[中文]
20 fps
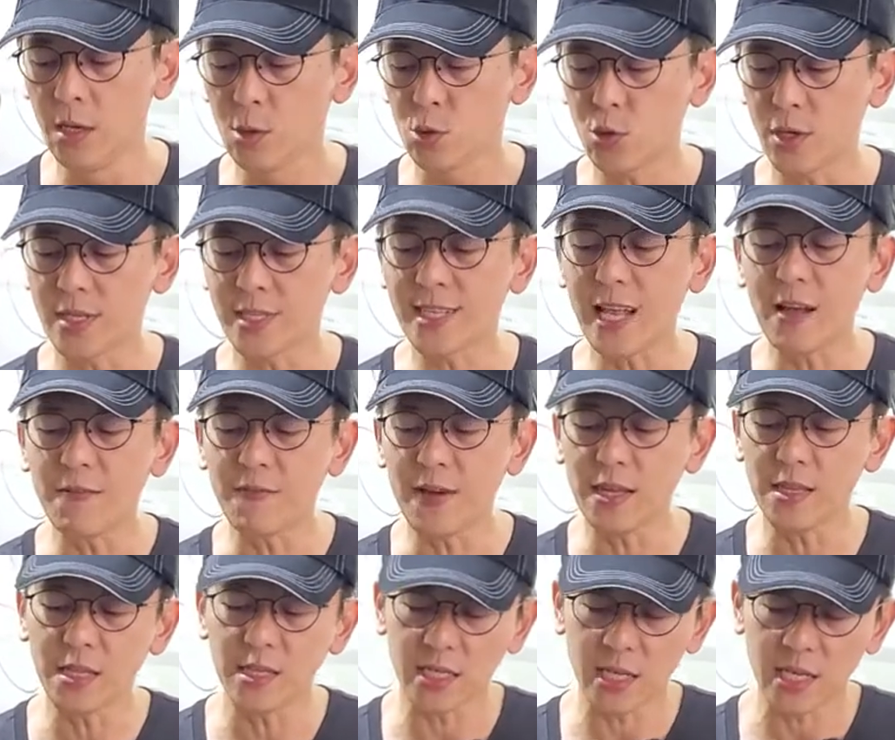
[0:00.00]
所以上
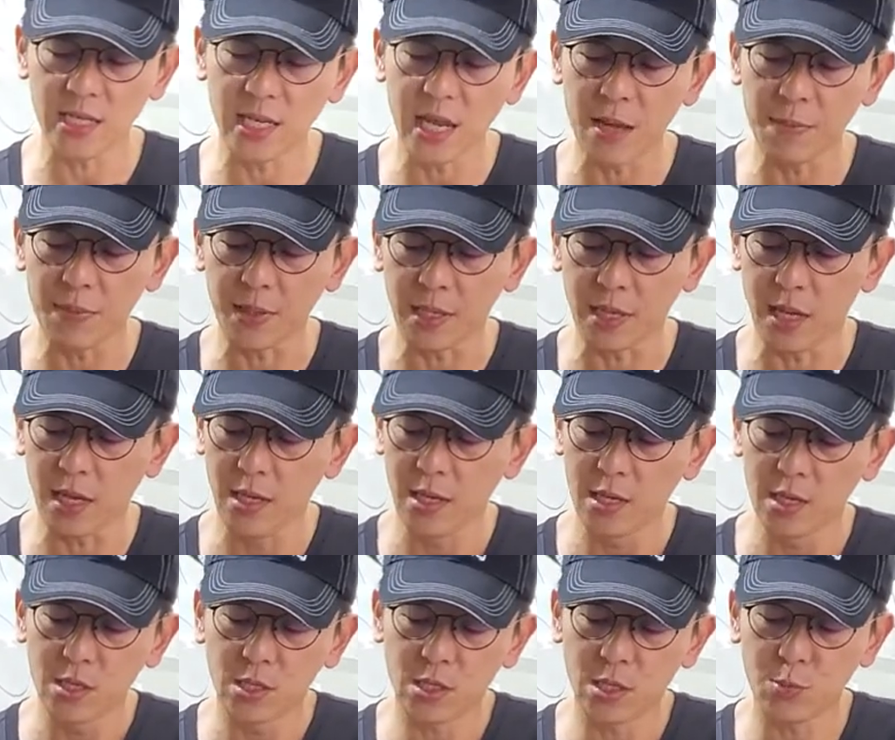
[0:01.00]
方的这个橡皮啊。
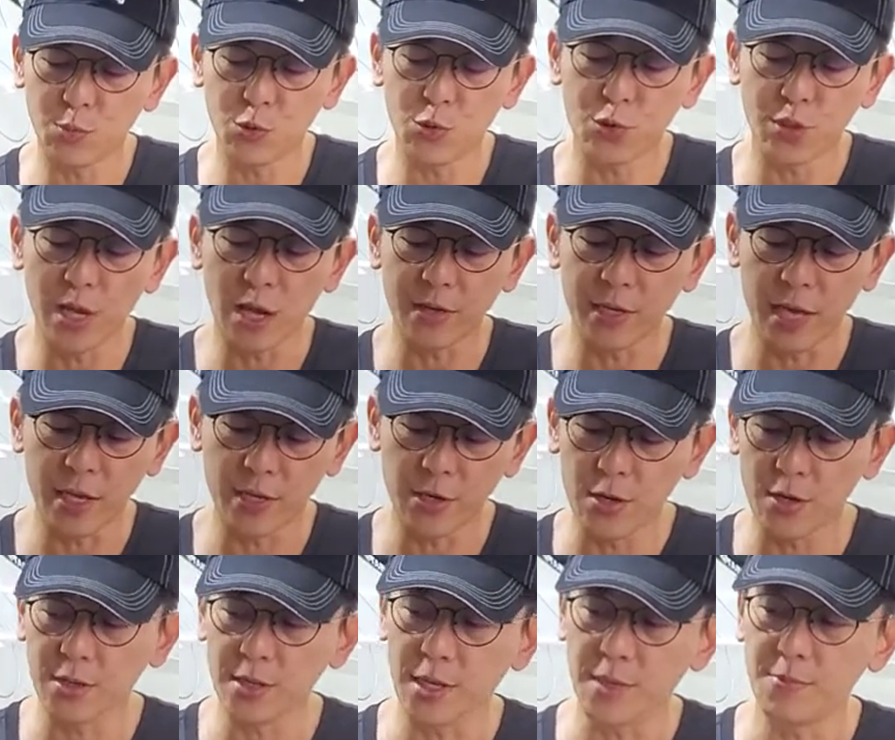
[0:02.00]
是不需要沿
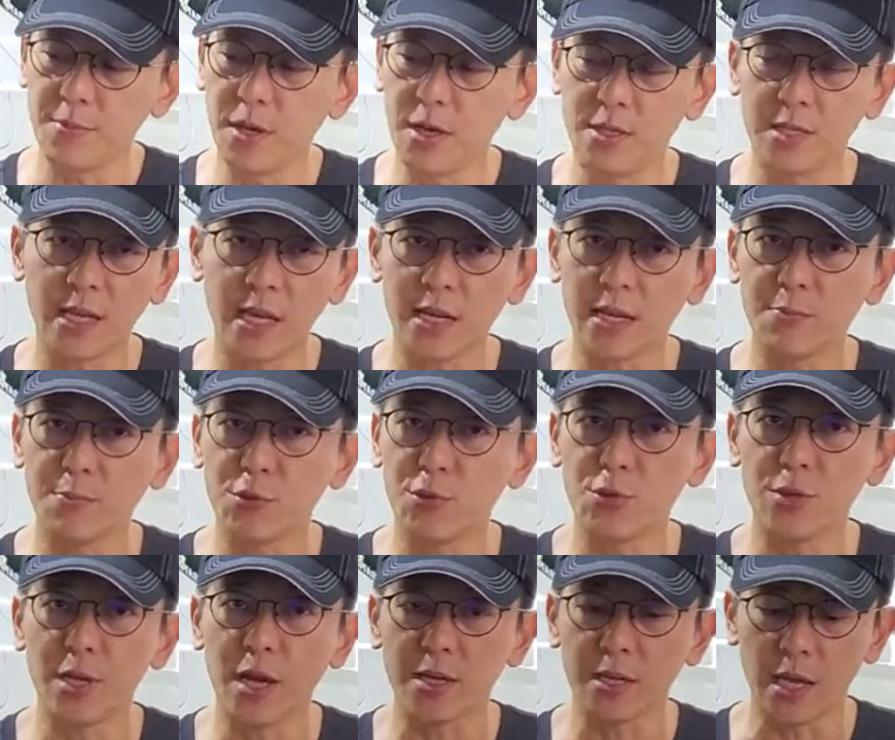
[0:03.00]
用的，这个不
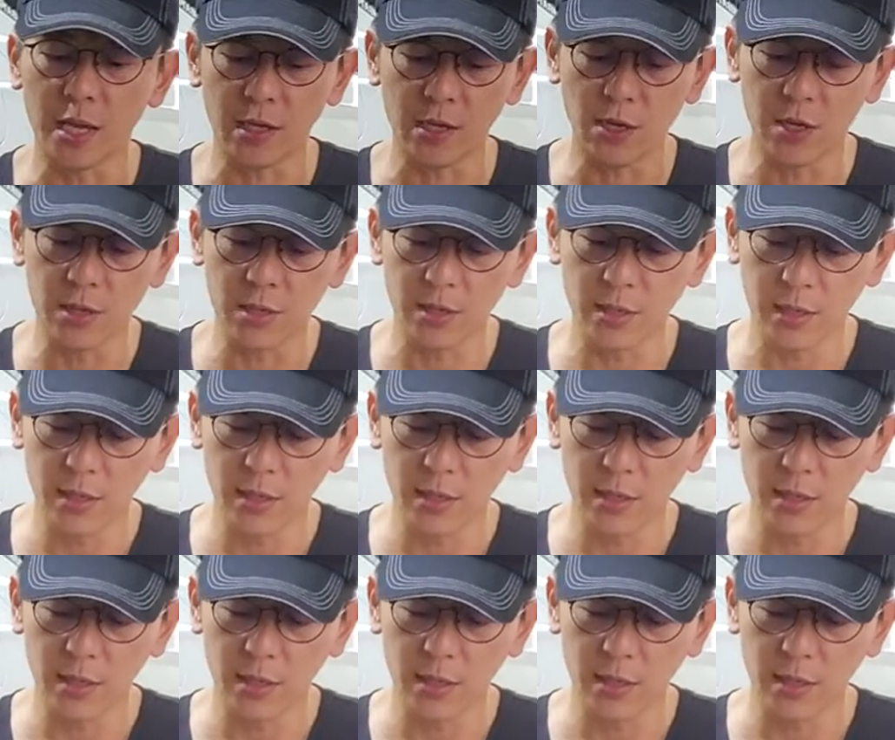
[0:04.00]
需要沿用。